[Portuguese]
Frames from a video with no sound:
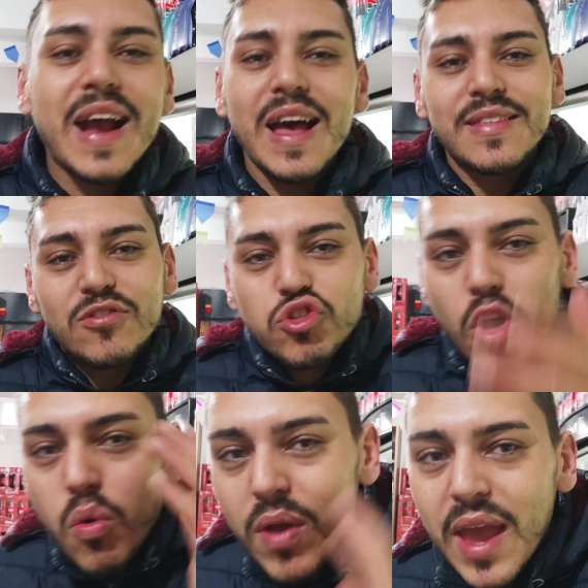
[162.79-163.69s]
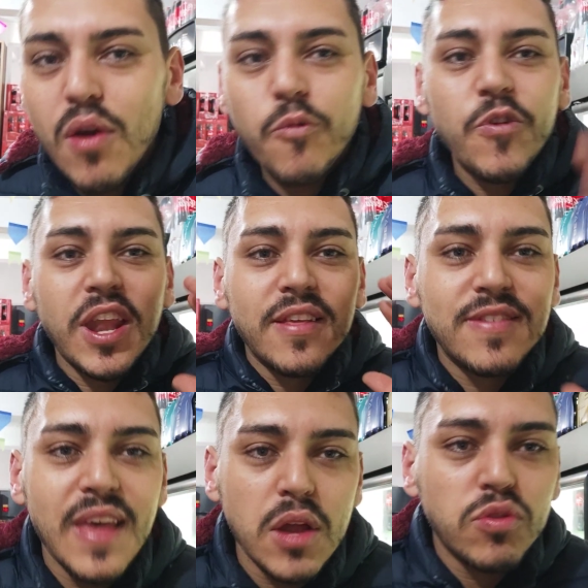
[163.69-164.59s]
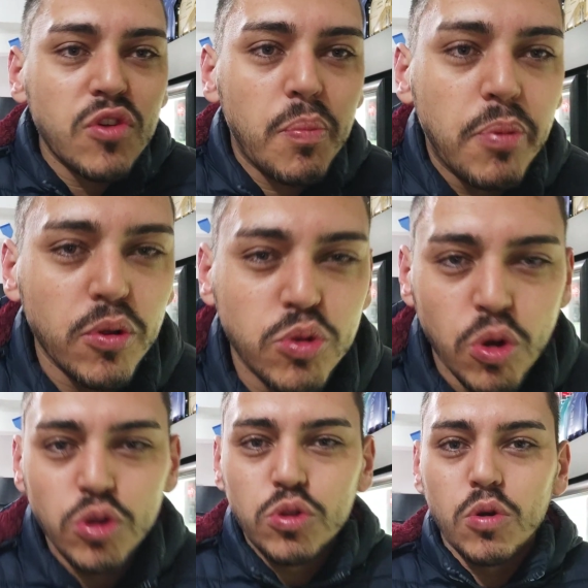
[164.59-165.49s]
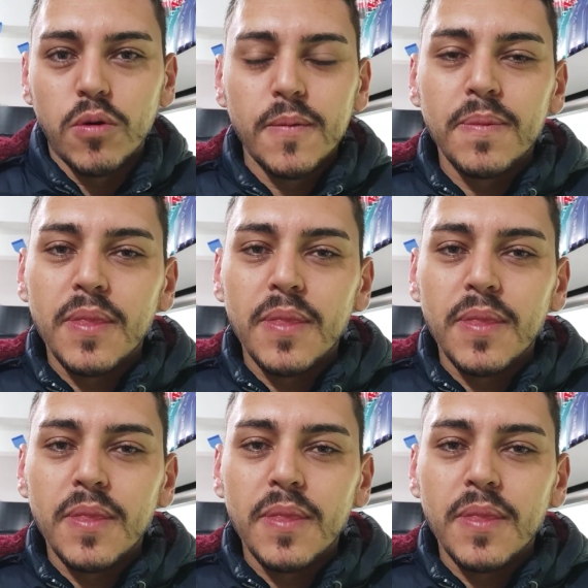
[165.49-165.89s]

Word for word: casa de alguém oferecer o seu produto?